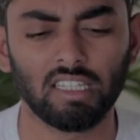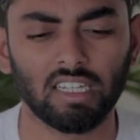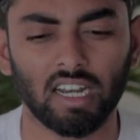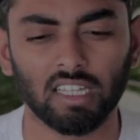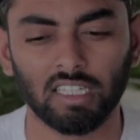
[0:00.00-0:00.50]
எது
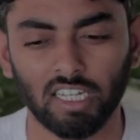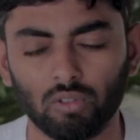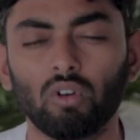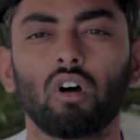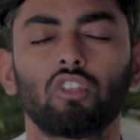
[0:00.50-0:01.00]

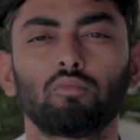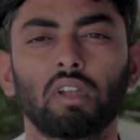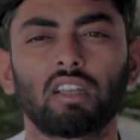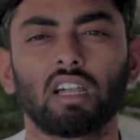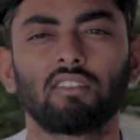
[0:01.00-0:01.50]
நடக்கிறதோ
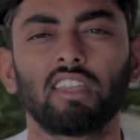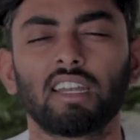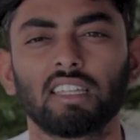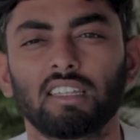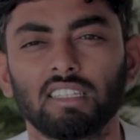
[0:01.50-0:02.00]
அதுவும் நன்றாகவே
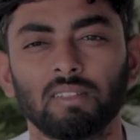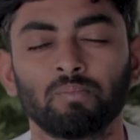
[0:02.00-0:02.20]
நடக்கிறது